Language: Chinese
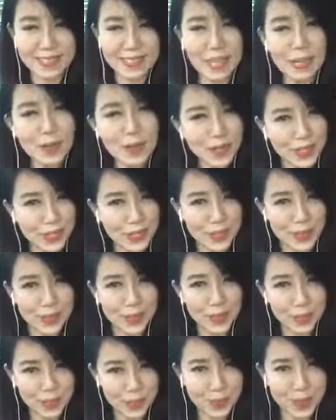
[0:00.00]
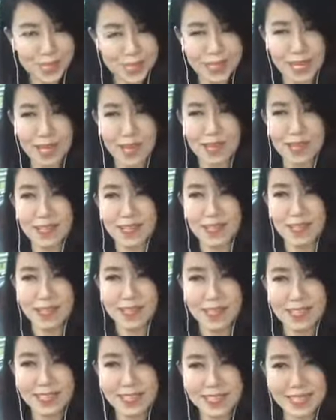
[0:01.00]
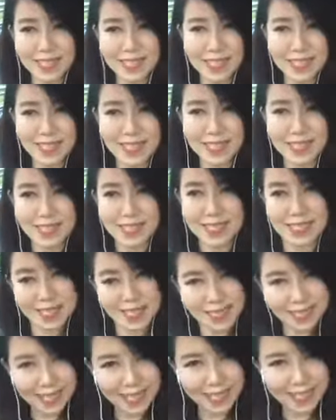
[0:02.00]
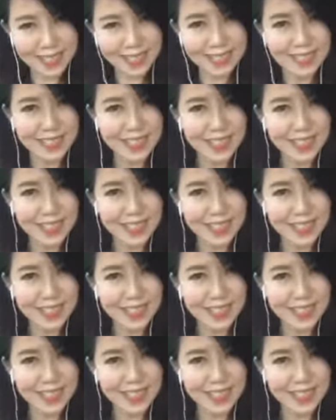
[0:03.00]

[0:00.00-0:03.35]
到底有多少是真正